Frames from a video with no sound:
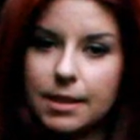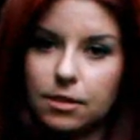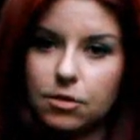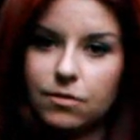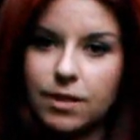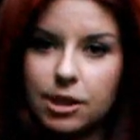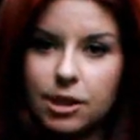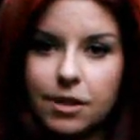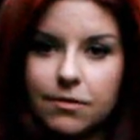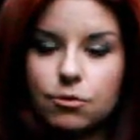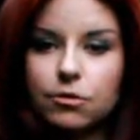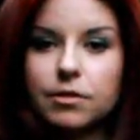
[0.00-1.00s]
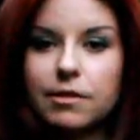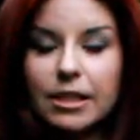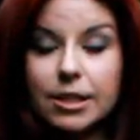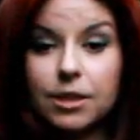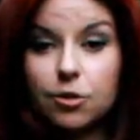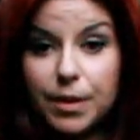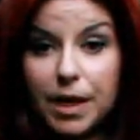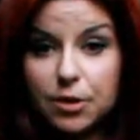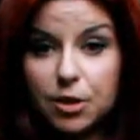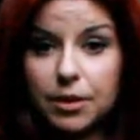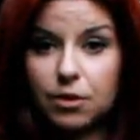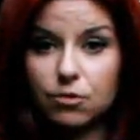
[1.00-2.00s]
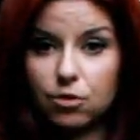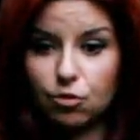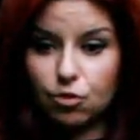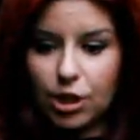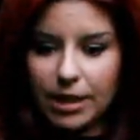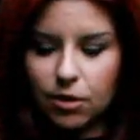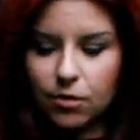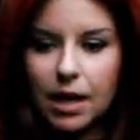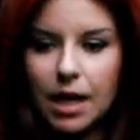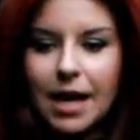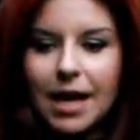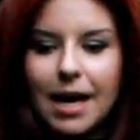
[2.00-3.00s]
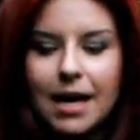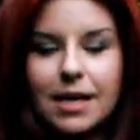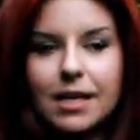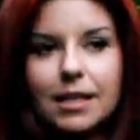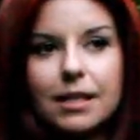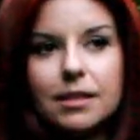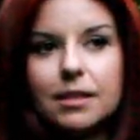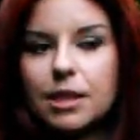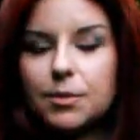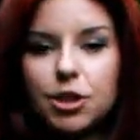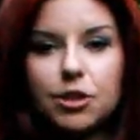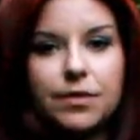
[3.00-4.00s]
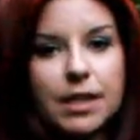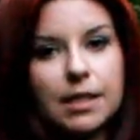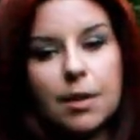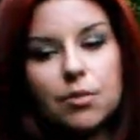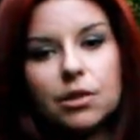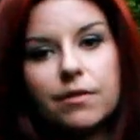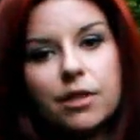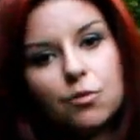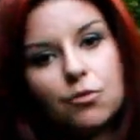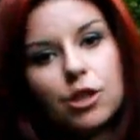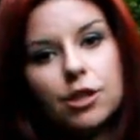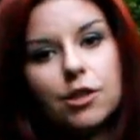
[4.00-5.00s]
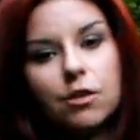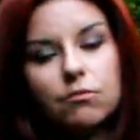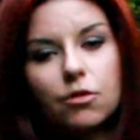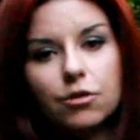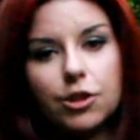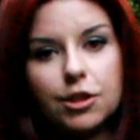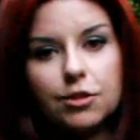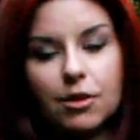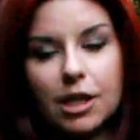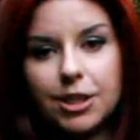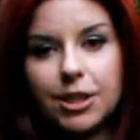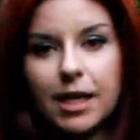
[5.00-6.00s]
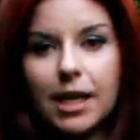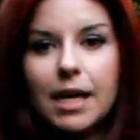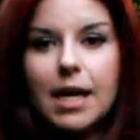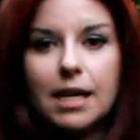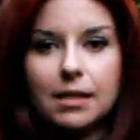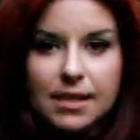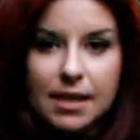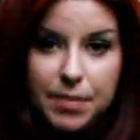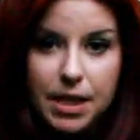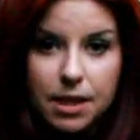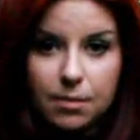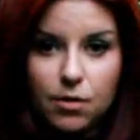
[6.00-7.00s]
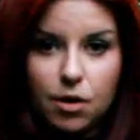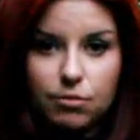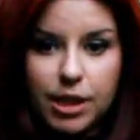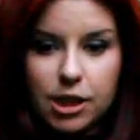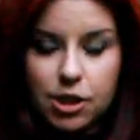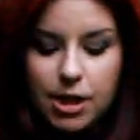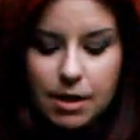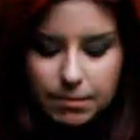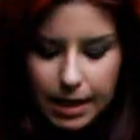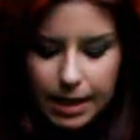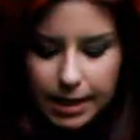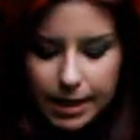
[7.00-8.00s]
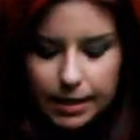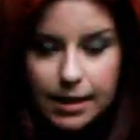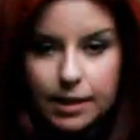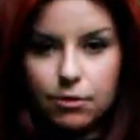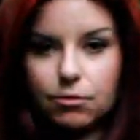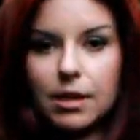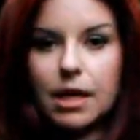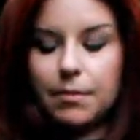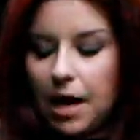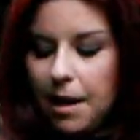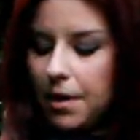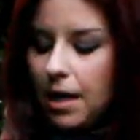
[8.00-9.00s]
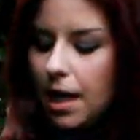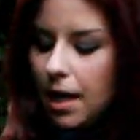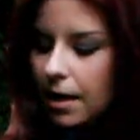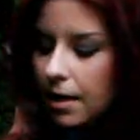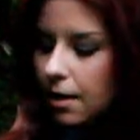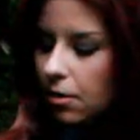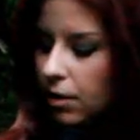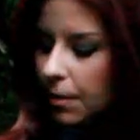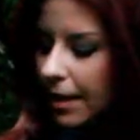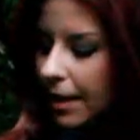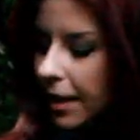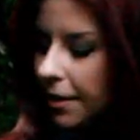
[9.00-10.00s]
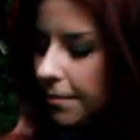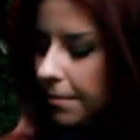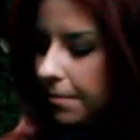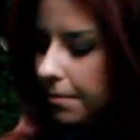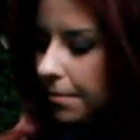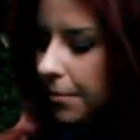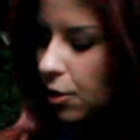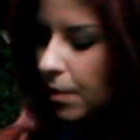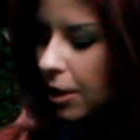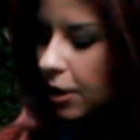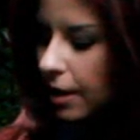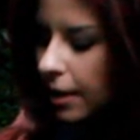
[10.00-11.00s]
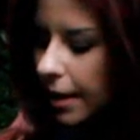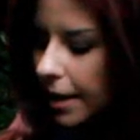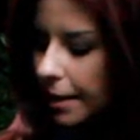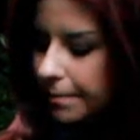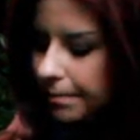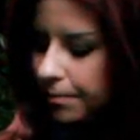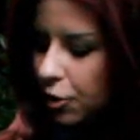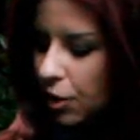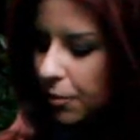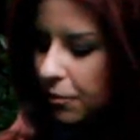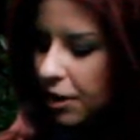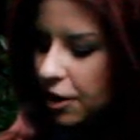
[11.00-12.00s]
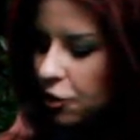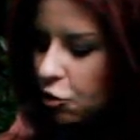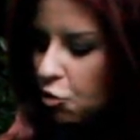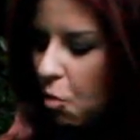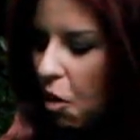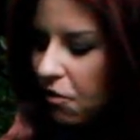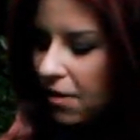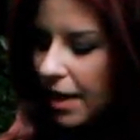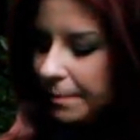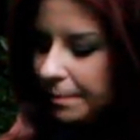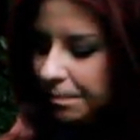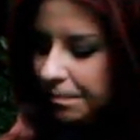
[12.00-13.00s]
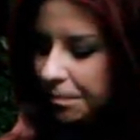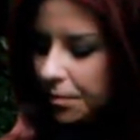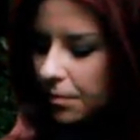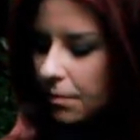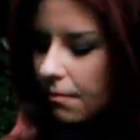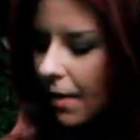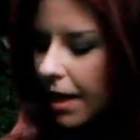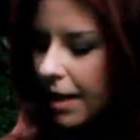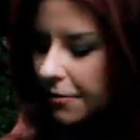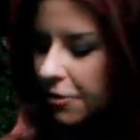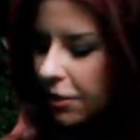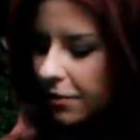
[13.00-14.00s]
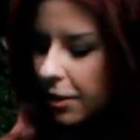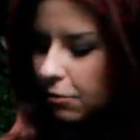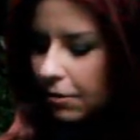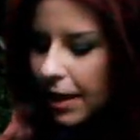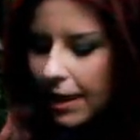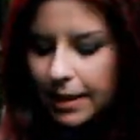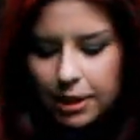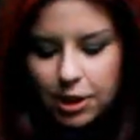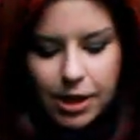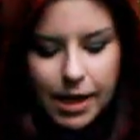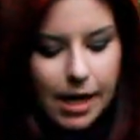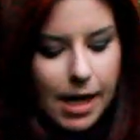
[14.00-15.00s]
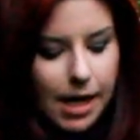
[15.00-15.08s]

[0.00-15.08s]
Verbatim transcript: za 120 funtów i właśnie kupiłam sobie tą skórzaną. E, jest prześwietna, ponieważ możecie ją nosić właśnie z zapiętym kołnierzem, tak jak ja teraz tutaj mam. E, ona ma takie, zobaczcie, takie można powiedzieć gumowe wszywki tutaj, także